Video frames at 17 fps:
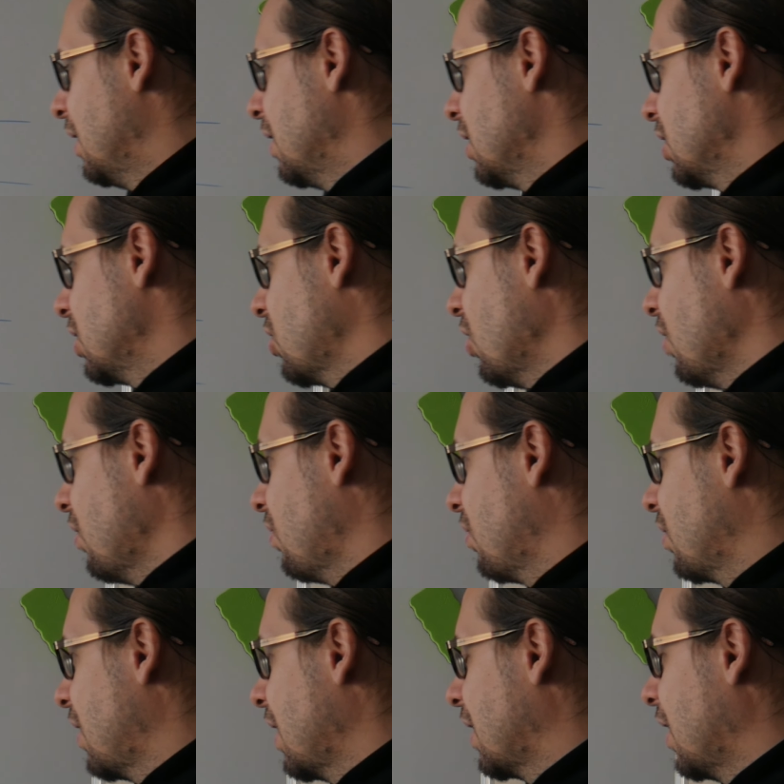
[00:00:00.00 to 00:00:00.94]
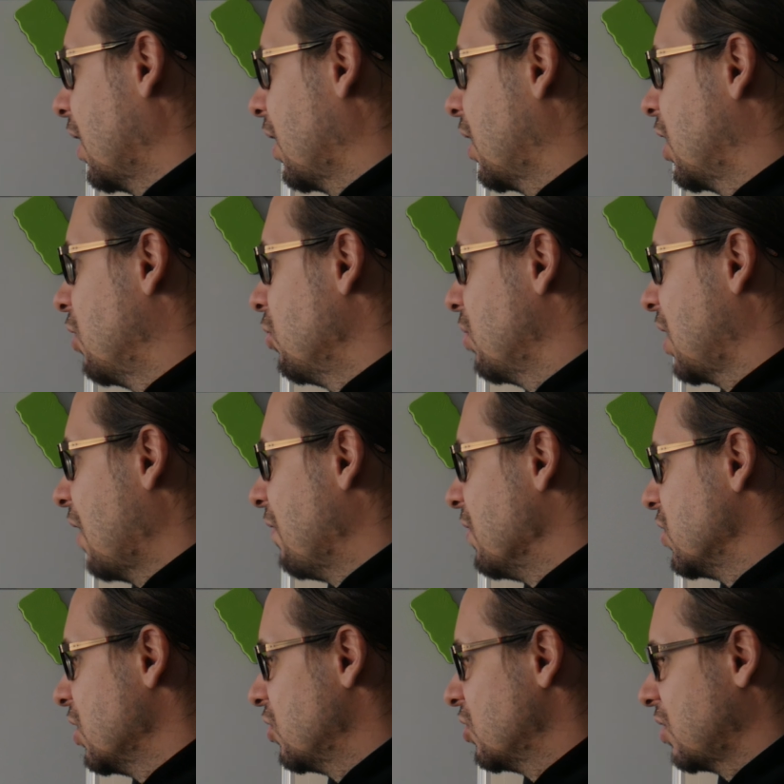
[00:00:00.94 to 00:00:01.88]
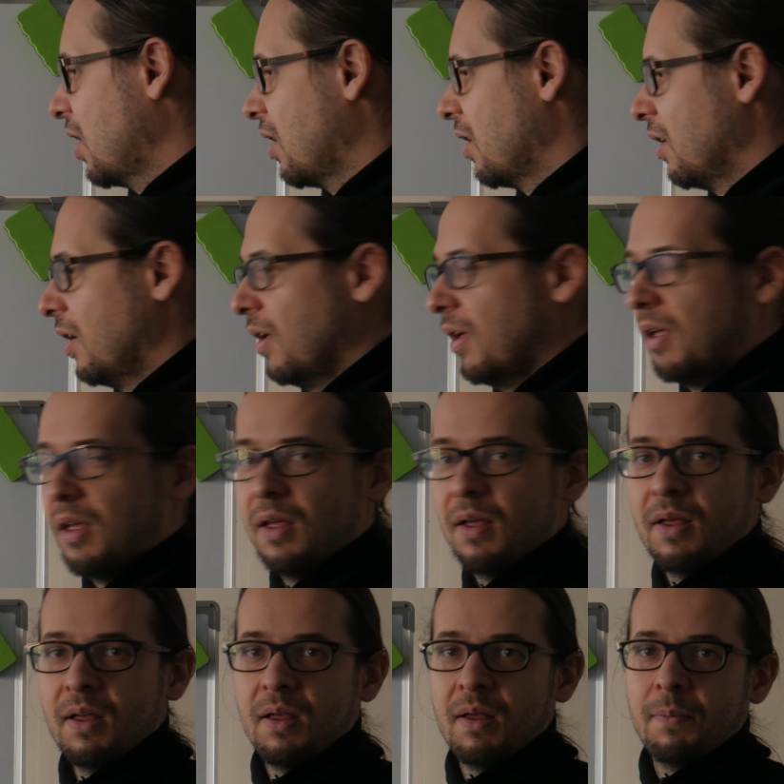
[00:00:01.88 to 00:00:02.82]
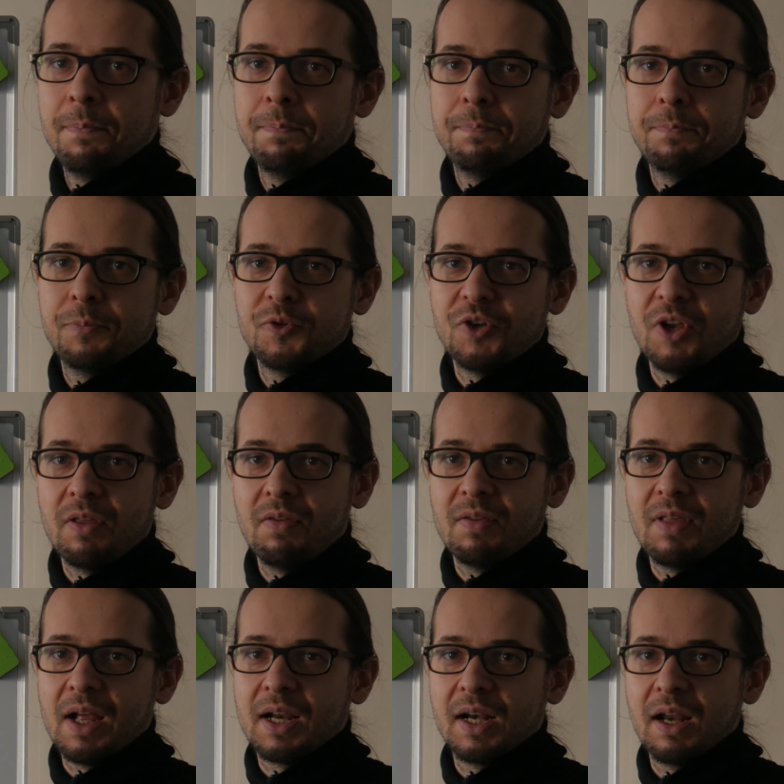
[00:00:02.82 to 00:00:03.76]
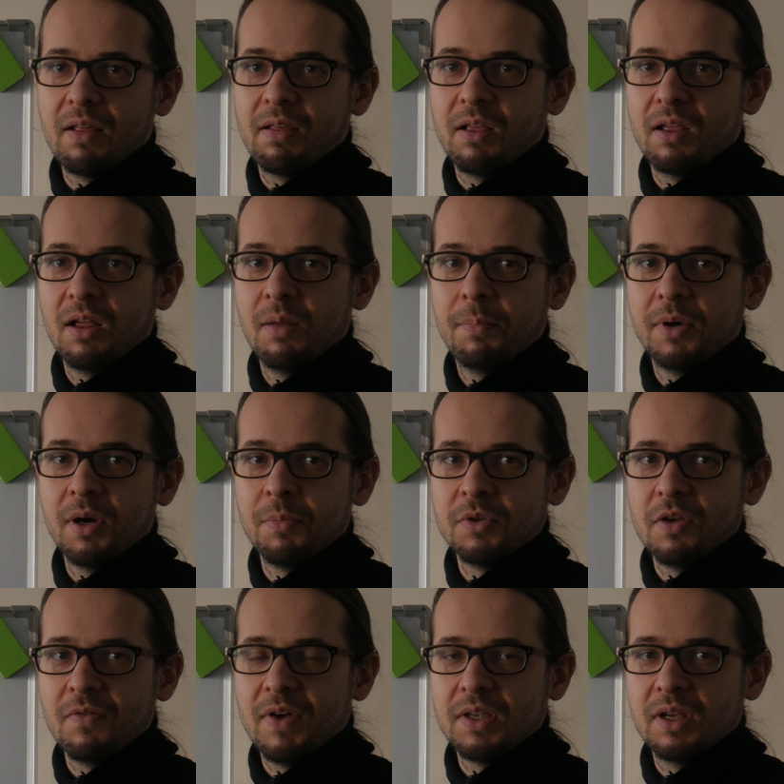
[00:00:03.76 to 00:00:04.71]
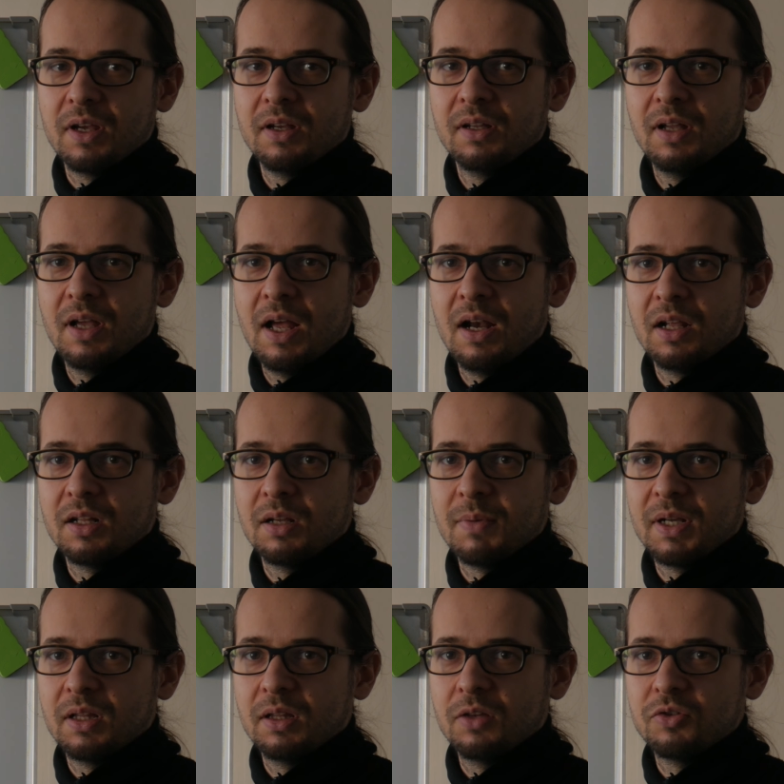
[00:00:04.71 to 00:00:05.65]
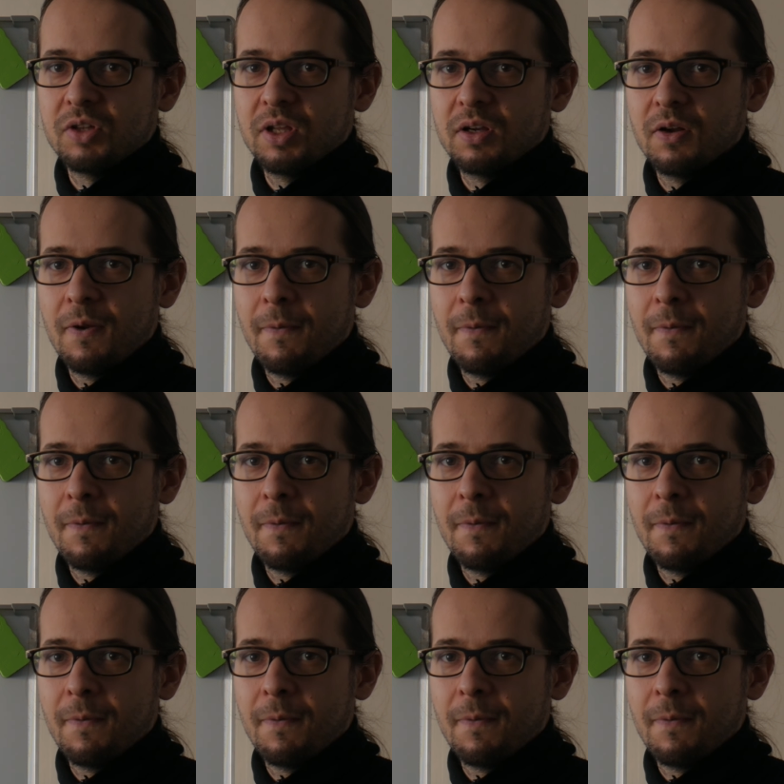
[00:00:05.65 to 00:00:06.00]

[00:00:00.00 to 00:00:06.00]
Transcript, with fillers: To jest taka krótka wycieczka przez zakresy promieniowania elektromagnetycznego.